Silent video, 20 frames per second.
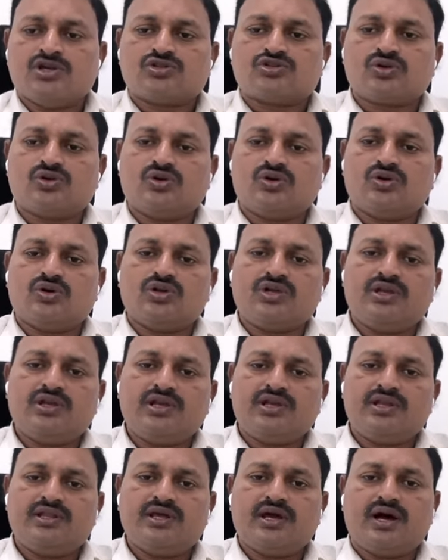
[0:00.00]
సో
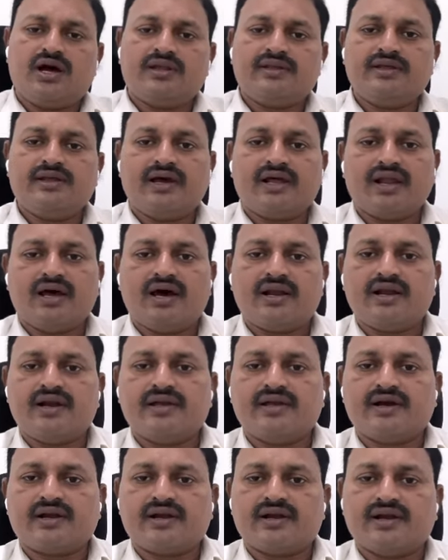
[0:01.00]
ఇది అది ఎలా అని
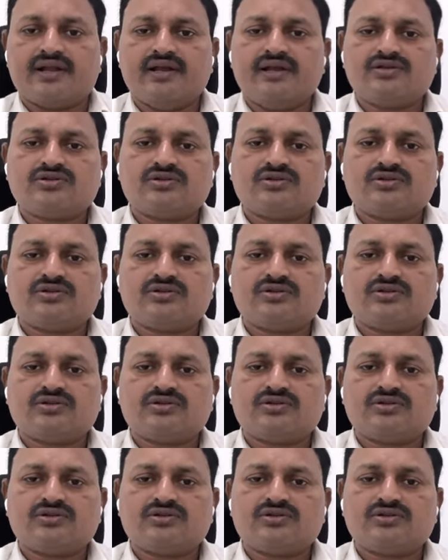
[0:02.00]
అడిగారండి